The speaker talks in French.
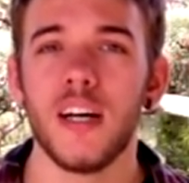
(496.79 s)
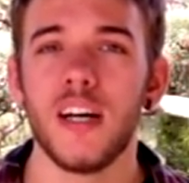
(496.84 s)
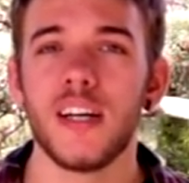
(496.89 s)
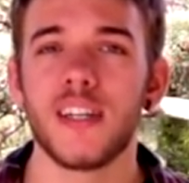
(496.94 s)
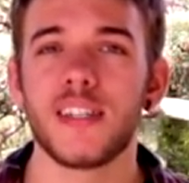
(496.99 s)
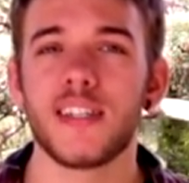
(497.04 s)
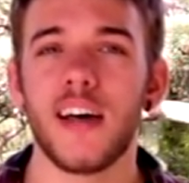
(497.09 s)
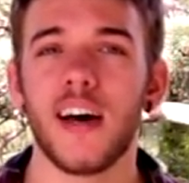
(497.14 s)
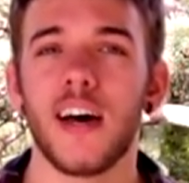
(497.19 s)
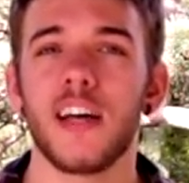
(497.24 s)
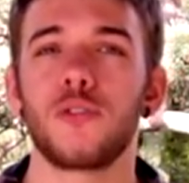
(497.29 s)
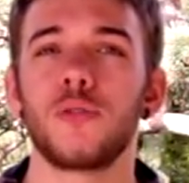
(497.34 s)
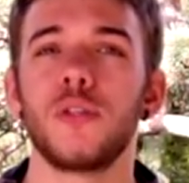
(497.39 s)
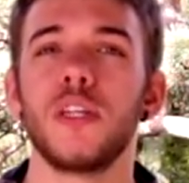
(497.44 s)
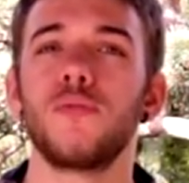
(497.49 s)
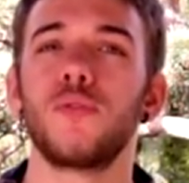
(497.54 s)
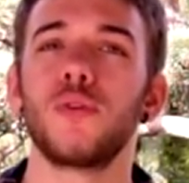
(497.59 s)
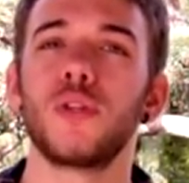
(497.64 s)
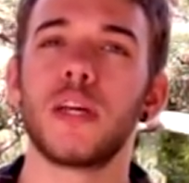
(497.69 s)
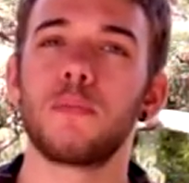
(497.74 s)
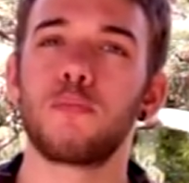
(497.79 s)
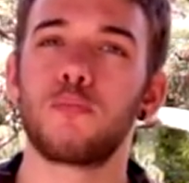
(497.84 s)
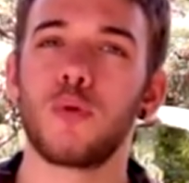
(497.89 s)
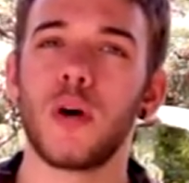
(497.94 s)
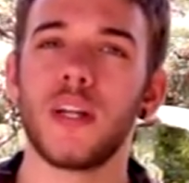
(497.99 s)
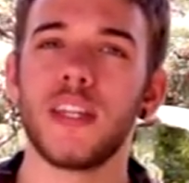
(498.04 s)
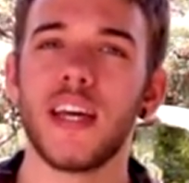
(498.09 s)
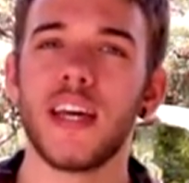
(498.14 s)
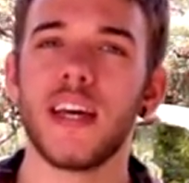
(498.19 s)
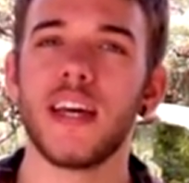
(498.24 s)
s'arrêtent au niveau des
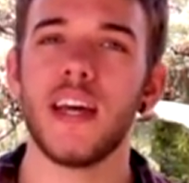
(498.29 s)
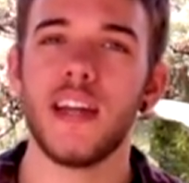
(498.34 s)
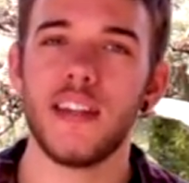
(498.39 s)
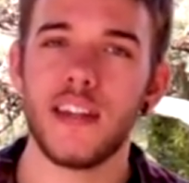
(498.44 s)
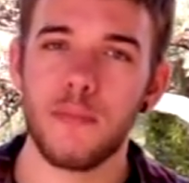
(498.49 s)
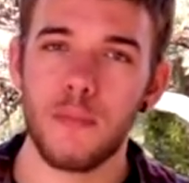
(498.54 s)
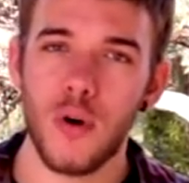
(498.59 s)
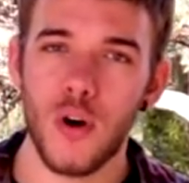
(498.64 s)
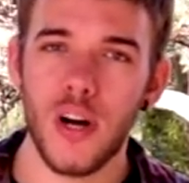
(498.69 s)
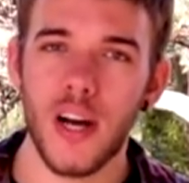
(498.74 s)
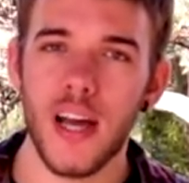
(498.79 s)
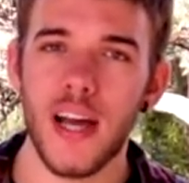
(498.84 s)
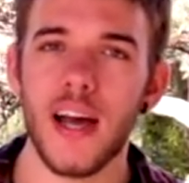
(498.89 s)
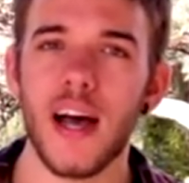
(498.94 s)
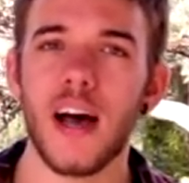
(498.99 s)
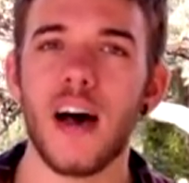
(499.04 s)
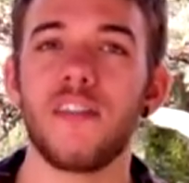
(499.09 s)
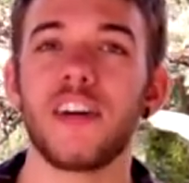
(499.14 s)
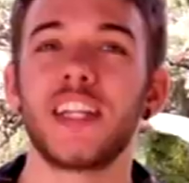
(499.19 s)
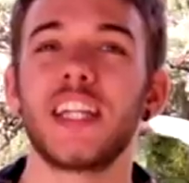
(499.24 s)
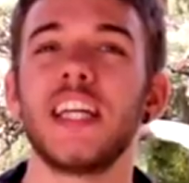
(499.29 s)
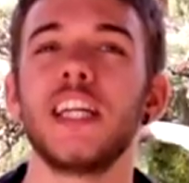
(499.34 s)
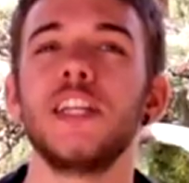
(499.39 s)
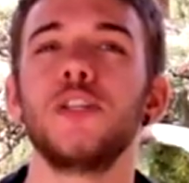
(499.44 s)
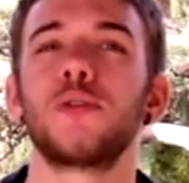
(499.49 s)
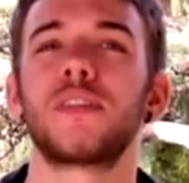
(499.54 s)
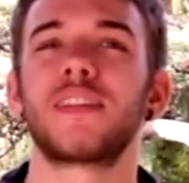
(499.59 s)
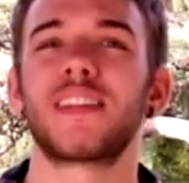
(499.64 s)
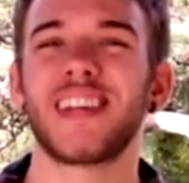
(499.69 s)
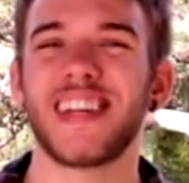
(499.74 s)
poignets et des mollets avec des
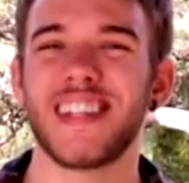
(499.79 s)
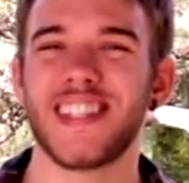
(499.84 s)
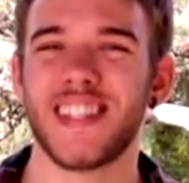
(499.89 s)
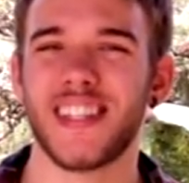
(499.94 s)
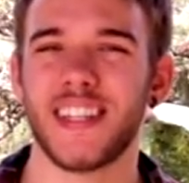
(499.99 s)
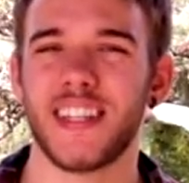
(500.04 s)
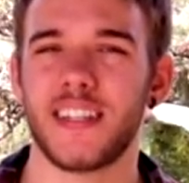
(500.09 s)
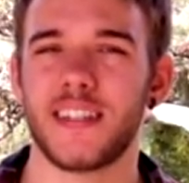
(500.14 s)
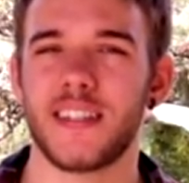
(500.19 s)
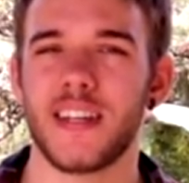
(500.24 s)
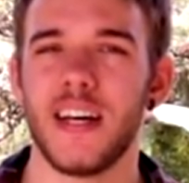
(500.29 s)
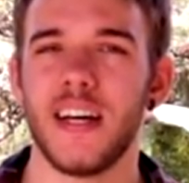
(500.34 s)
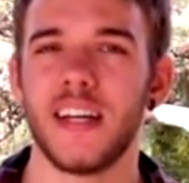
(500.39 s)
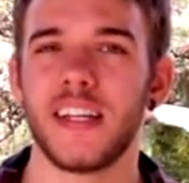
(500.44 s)
lignes très strictes,